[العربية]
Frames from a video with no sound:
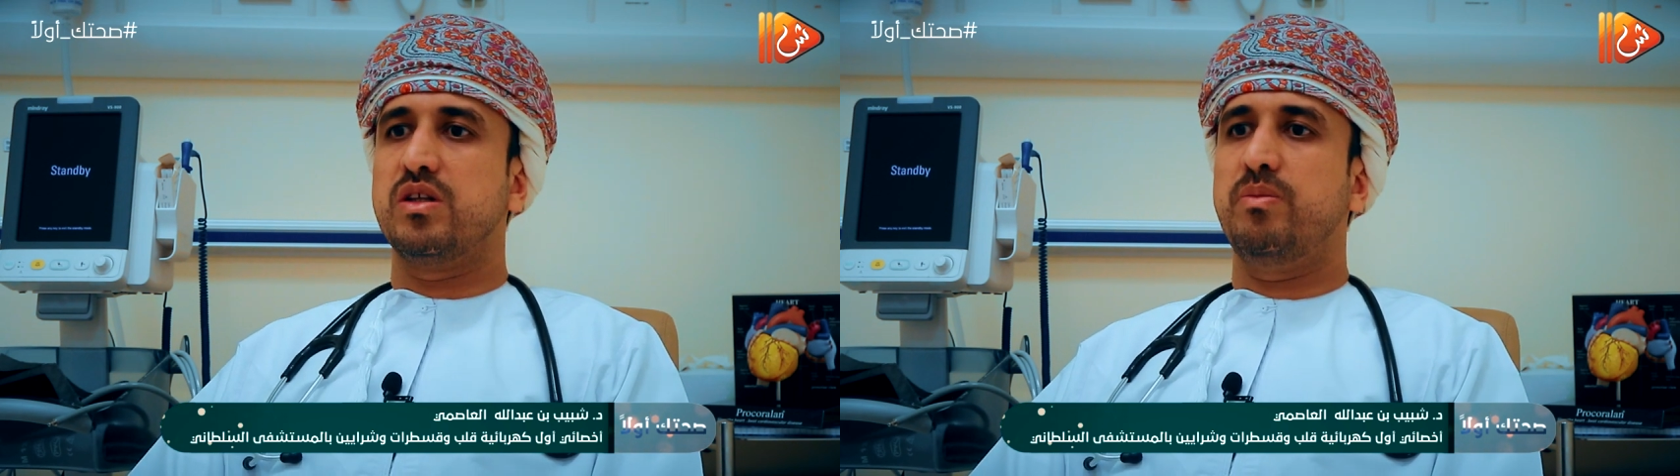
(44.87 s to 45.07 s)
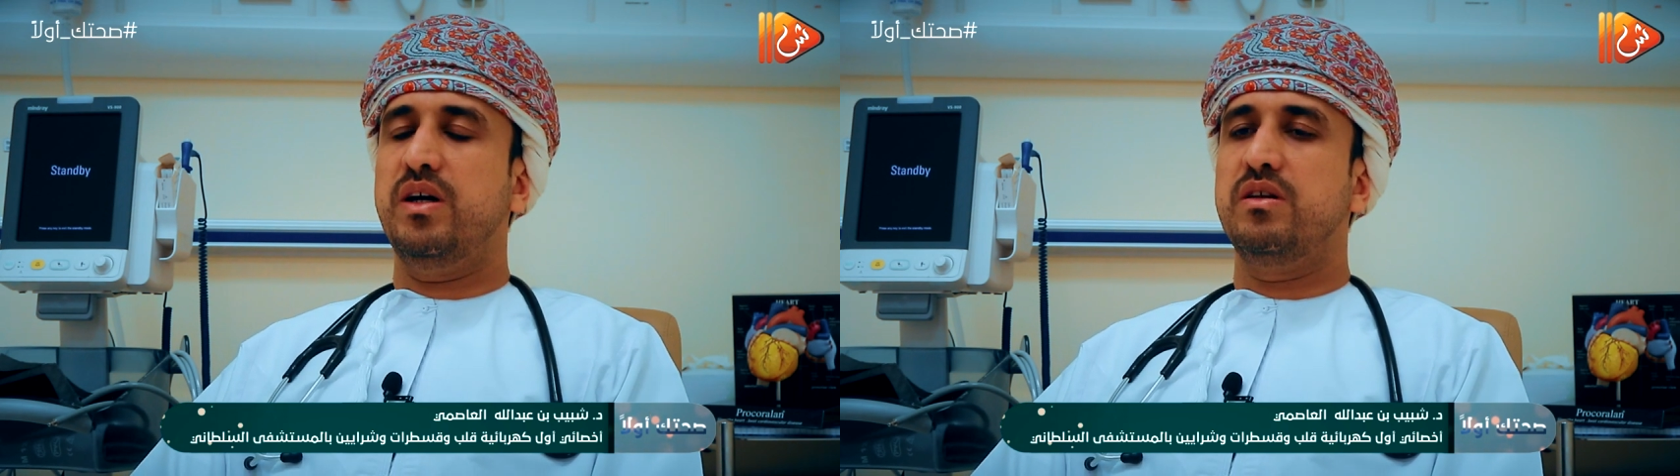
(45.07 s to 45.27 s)

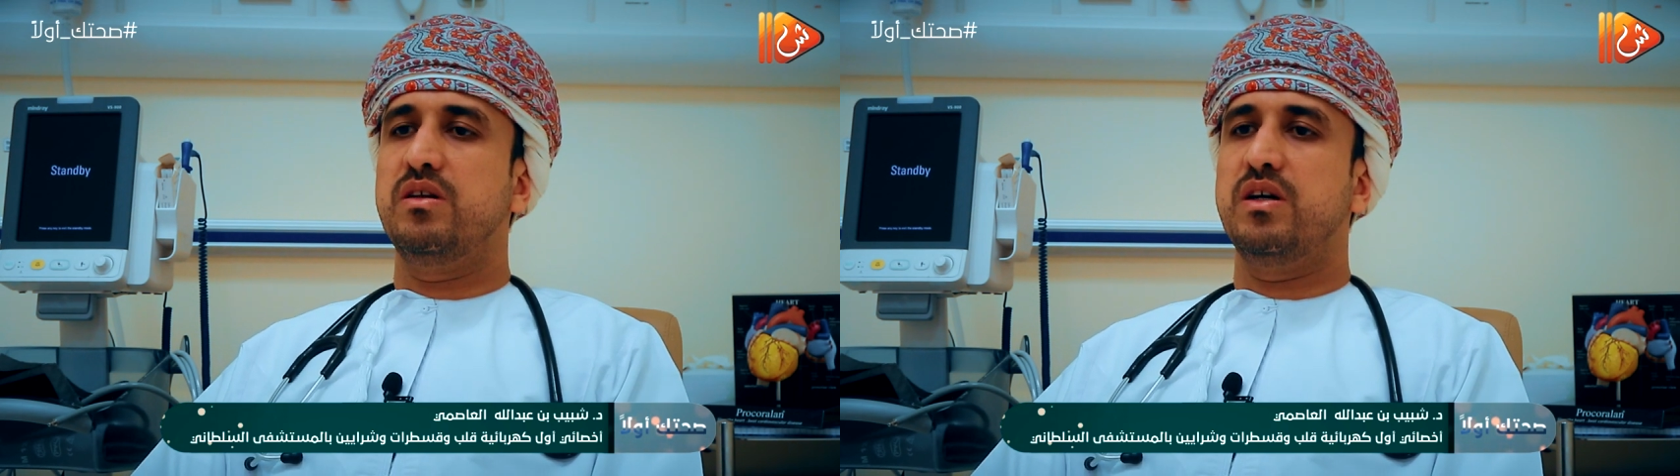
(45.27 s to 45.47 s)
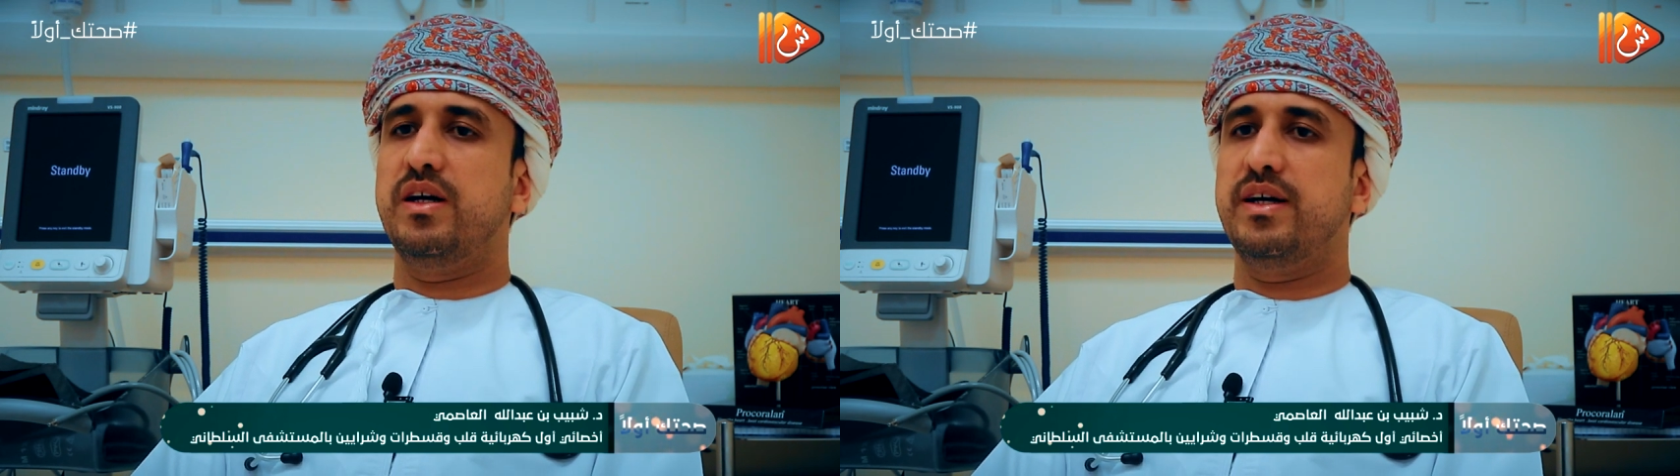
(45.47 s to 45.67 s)

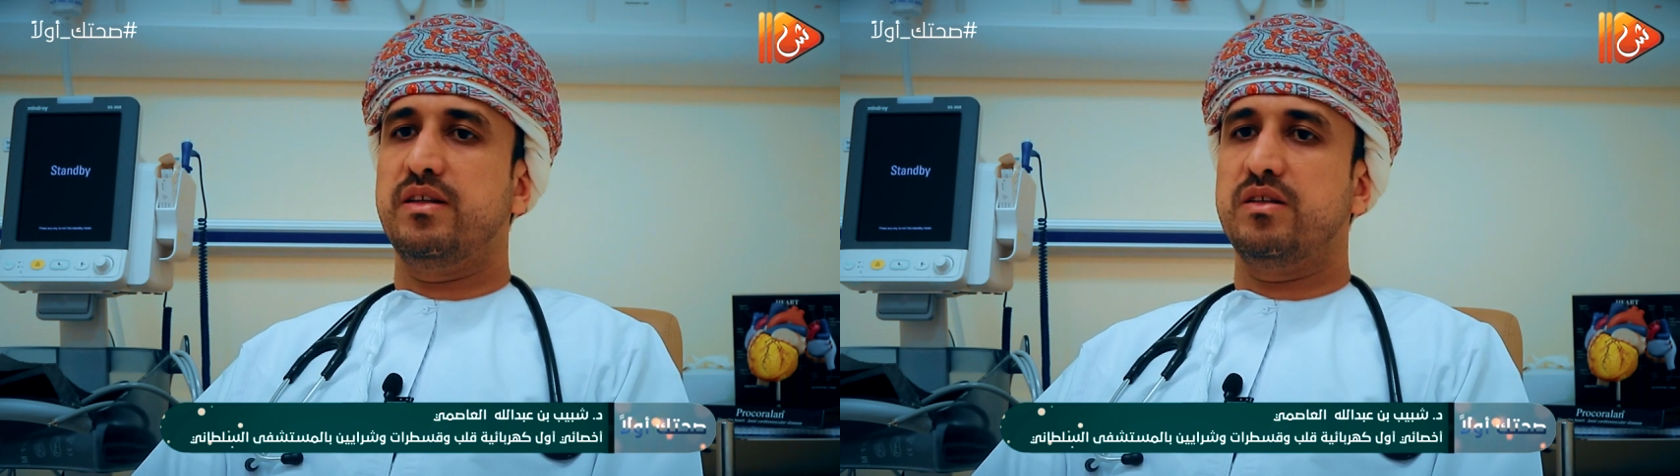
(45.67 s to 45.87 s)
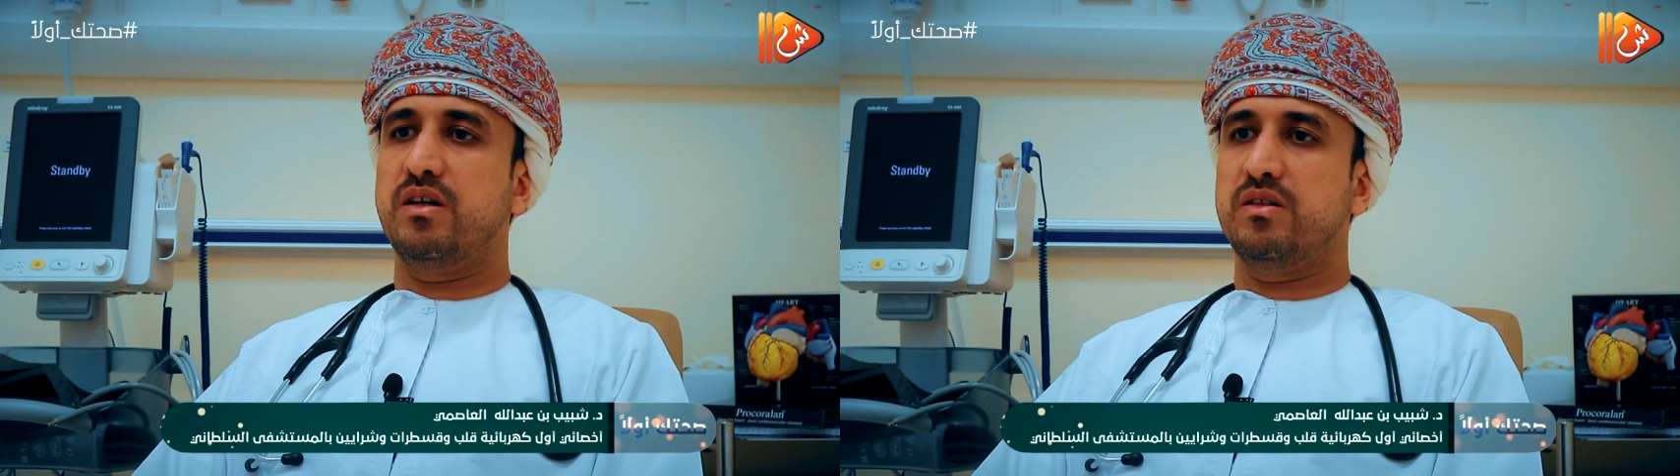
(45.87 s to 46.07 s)
طبعا
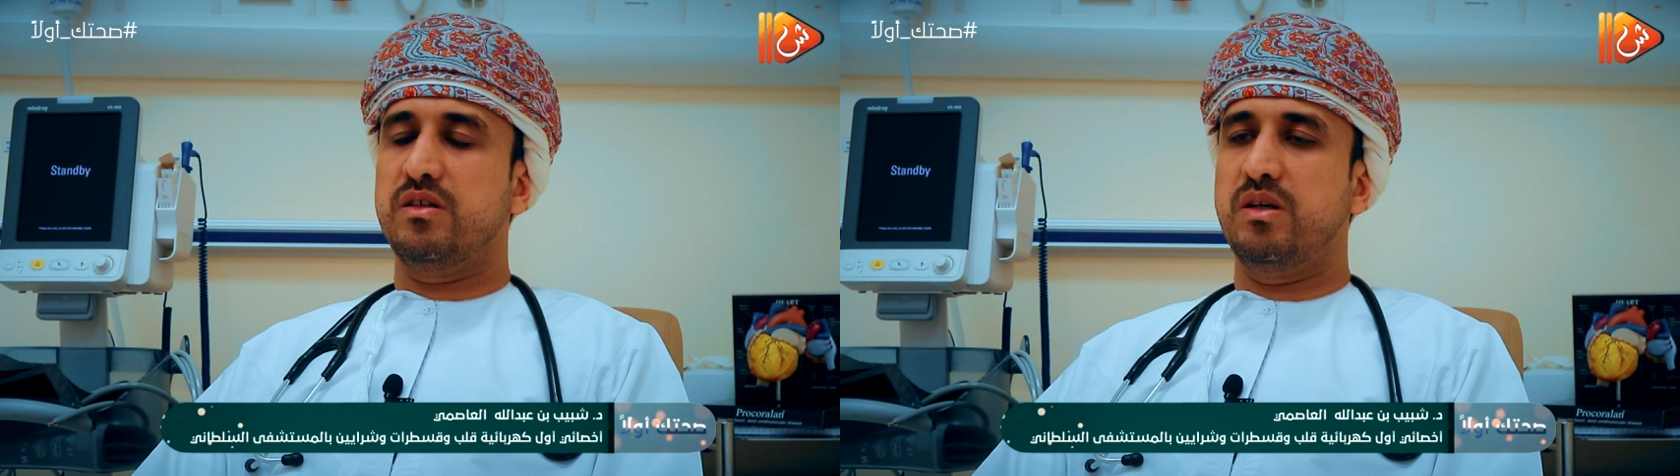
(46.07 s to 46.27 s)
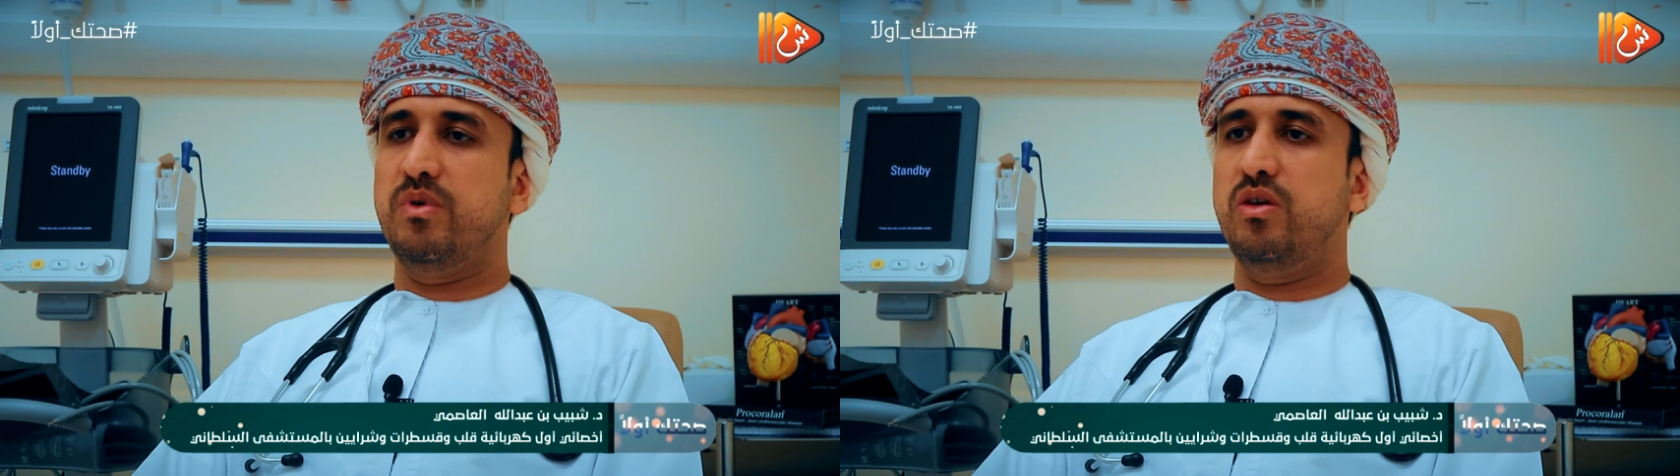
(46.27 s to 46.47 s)
هذا ضغط الدم